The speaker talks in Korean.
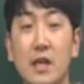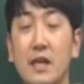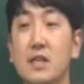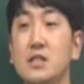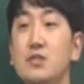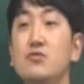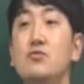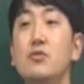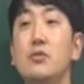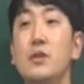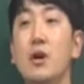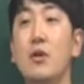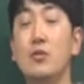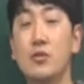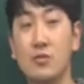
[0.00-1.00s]
되게 쉬운
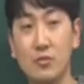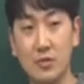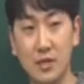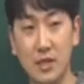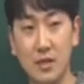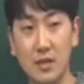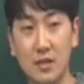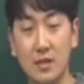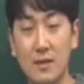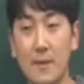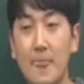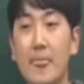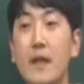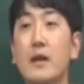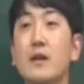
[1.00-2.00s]
거다 어려운 거다?
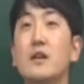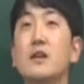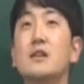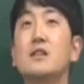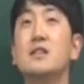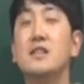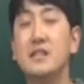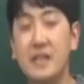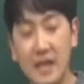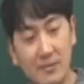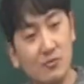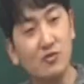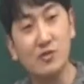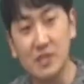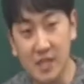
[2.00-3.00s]
이게
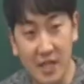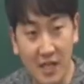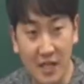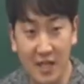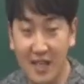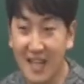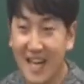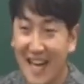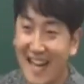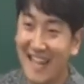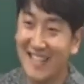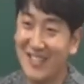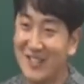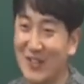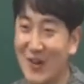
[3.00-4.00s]
문제야.
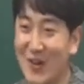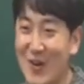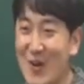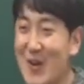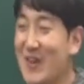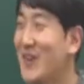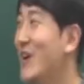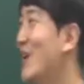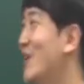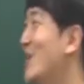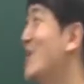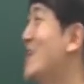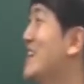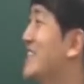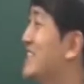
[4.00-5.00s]
알죠?
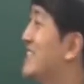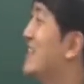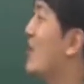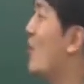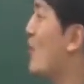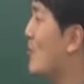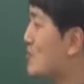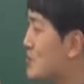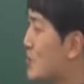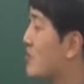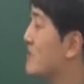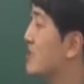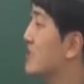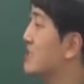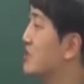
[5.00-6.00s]
어, 이게
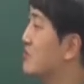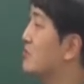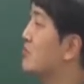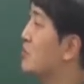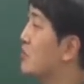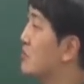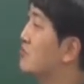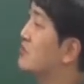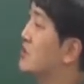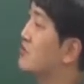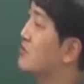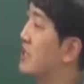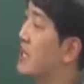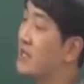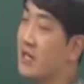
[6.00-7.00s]
엄청나게 쉬운 도형 문제
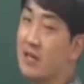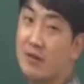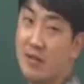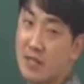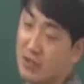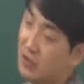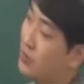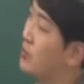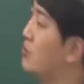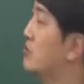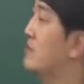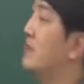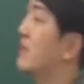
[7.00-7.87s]
중에 하나예요. 알았죠? 도형을